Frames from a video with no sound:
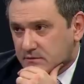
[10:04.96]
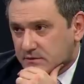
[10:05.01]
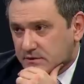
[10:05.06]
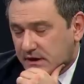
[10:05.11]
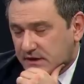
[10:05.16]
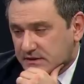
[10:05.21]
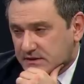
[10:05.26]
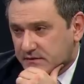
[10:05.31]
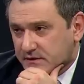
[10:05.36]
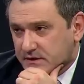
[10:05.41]

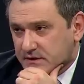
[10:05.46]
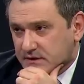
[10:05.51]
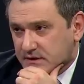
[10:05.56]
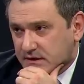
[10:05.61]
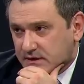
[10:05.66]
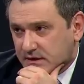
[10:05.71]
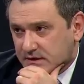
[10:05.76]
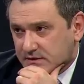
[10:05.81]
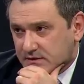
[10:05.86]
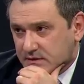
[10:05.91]
transferi de
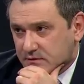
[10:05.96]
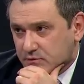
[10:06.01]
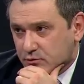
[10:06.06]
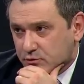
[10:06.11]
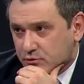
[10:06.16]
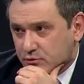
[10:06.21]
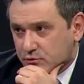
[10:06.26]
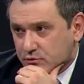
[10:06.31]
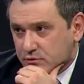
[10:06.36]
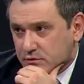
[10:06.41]

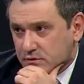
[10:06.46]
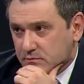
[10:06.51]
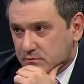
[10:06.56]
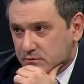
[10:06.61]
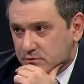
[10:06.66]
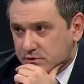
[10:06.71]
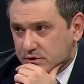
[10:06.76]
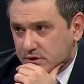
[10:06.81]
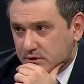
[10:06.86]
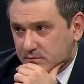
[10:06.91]
kastediyorsunuz değil mi
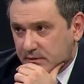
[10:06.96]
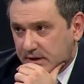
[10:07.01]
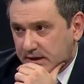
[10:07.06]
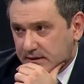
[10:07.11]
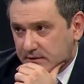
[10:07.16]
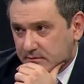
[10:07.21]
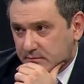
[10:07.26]
hocam? Yani